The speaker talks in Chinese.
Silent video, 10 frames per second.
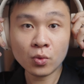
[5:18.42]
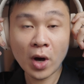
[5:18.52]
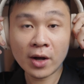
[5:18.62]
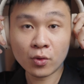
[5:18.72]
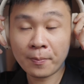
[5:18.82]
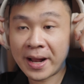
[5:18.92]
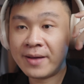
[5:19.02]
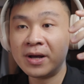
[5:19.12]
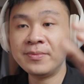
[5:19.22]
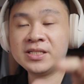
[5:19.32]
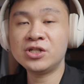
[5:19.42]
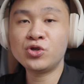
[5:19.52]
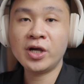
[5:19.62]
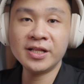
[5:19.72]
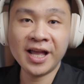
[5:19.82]
哇，我本来旁边在
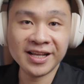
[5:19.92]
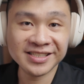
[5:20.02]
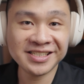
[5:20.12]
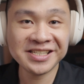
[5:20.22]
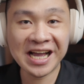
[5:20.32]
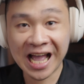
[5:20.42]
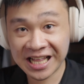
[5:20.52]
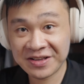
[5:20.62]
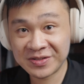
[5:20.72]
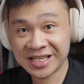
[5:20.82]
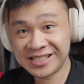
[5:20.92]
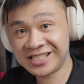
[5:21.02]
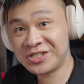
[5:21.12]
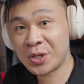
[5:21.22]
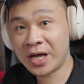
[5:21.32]
吹冷气啊，开电风扇
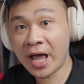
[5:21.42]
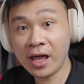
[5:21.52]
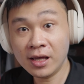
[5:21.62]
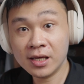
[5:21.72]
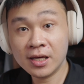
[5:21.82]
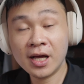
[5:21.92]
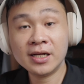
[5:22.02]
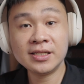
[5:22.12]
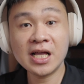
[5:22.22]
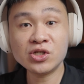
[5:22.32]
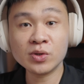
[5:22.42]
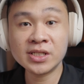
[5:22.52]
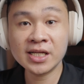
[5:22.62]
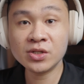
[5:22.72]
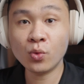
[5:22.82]
直吹，哎，那种
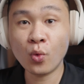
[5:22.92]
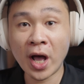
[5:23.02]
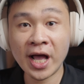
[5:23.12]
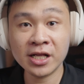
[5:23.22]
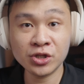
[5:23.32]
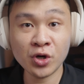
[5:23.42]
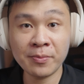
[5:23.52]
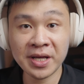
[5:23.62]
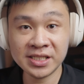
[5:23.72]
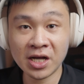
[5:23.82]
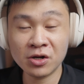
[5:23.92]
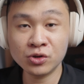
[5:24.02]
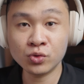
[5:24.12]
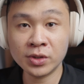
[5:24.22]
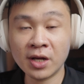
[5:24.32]
声音是完全被消
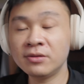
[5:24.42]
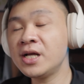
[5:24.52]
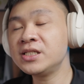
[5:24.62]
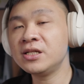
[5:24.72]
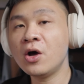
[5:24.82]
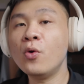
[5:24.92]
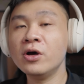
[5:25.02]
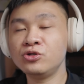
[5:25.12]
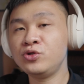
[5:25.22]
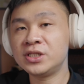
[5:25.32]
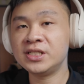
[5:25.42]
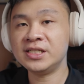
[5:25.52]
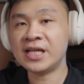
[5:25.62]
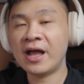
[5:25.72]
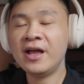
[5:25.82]
除掉。但是呢，我有去试一
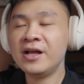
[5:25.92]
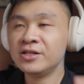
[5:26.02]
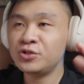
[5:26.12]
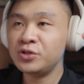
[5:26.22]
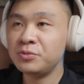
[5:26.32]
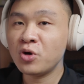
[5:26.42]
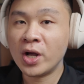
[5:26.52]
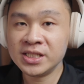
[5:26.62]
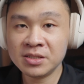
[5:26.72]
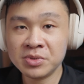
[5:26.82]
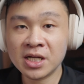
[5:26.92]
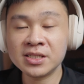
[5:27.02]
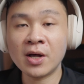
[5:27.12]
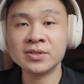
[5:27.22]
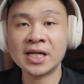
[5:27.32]
下，去环境比较
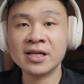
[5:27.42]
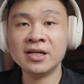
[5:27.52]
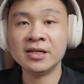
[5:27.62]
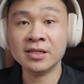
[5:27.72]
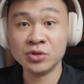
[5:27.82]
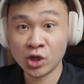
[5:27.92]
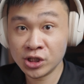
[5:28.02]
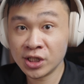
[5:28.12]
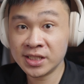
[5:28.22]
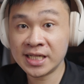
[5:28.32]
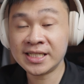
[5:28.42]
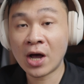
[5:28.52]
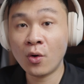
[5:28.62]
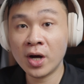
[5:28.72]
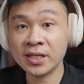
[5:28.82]
嘈杂的，种人声在
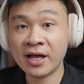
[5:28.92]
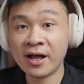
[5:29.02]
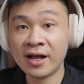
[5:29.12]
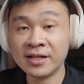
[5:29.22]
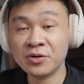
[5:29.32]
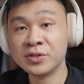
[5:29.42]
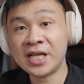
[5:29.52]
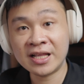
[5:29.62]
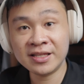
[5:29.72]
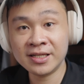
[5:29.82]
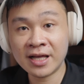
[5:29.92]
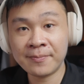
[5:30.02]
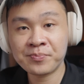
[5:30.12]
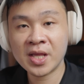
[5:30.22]
讲话的啊，那种餐厅啊。